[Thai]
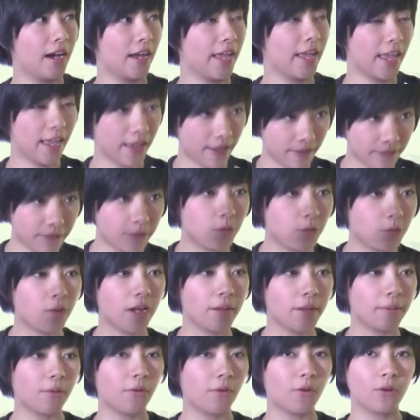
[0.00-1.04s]
เอฟด้ว
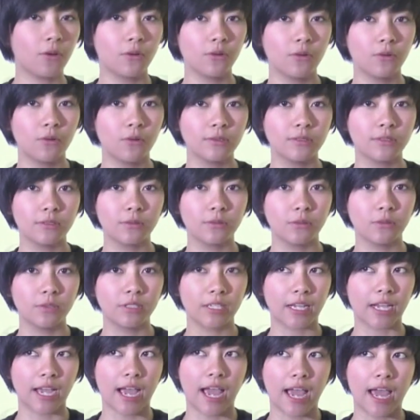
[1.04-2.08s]
ยบางคนรู้รู้
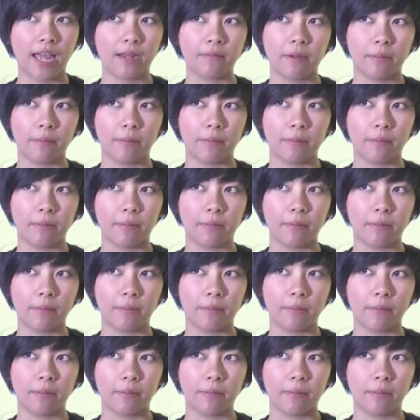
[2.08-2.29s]
จากการ